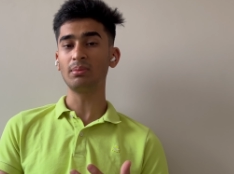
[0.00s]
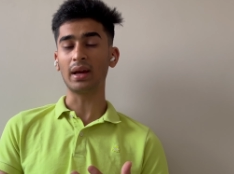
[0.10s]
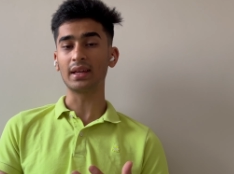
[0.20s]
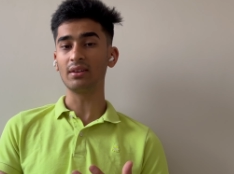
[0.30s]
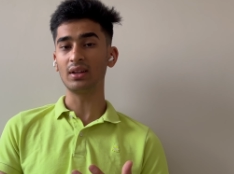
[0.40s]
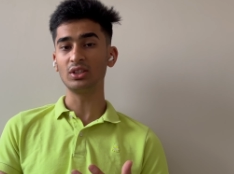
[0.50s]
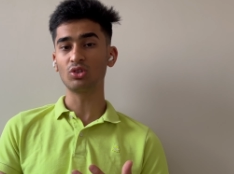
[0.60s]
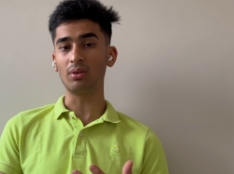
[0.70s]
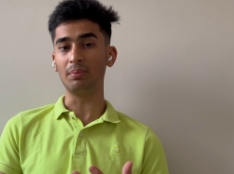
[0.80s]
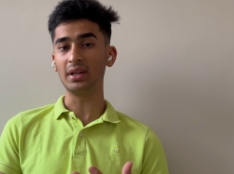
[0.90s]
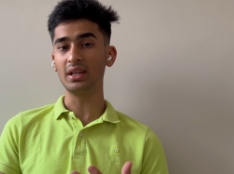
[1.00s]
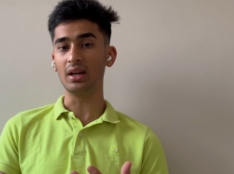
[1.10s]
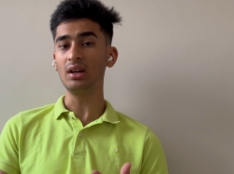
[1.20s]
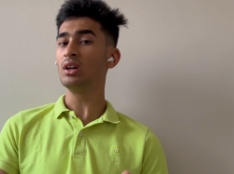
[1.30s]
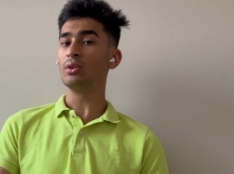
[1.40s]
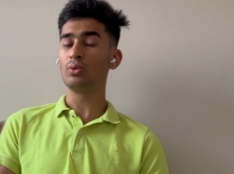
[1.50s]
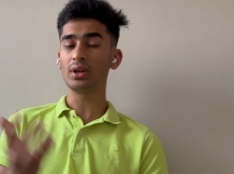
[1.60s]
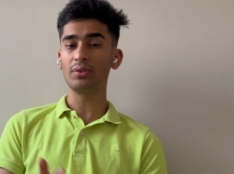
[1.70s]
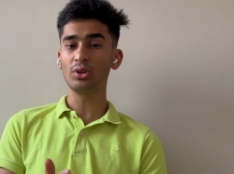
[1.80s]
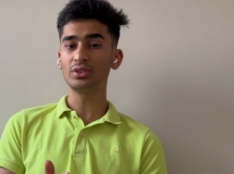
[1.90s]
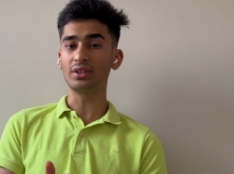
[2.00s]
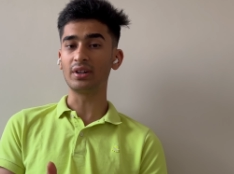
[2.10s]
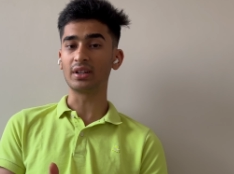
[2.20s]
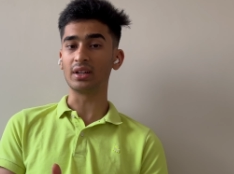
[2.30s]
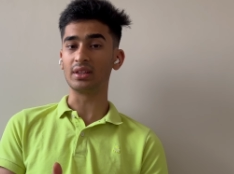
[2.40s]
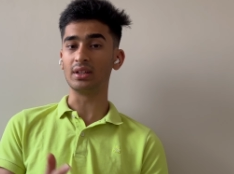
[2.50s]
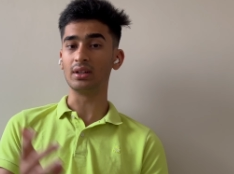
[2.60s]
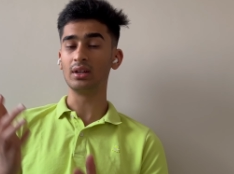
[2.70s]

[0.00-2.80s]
बैंकिंग वाली जो कंपनी है वो रेवेन्यू जनरेट करती है